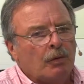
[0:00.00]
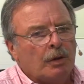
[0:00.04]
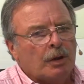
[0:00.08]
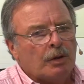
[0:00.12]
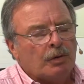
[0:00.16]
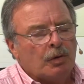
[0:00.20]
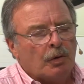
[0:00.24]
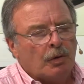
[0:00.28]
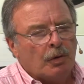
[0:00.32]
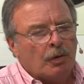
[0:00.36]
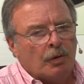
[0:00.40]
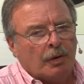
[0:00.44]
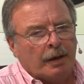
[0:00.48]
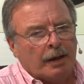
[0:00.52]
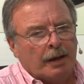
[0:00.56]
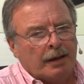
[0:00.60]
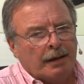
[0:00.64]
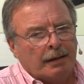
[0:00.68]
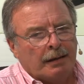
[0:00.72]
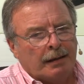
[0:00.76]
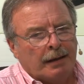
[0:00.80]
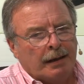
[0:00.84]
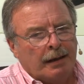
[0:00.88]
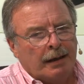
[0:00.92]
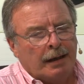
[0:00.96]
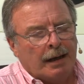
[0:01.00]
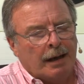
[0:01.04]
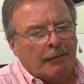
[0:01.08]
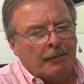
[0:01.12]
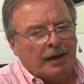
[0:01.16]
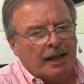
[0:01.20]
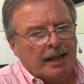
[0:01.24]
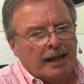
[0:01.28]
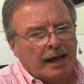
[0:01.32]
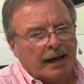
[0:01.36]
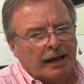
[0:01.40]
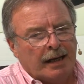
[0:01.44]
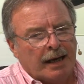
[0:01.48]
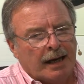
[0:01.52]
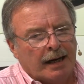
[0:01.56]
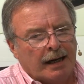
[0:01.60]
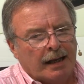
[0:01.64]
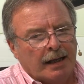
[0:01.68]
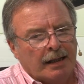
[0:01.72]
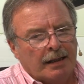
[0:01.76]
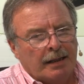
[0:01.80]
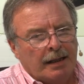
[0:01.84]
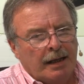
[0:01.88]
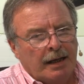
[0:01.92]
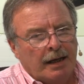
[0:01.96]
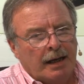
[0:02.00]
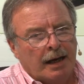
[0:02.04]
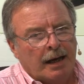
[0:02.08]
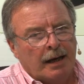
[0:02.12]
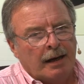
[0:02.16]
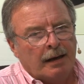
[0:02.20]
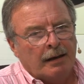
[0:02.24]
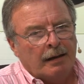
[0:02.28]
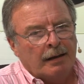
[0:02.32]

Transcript: yo creo que en la medida que Argentina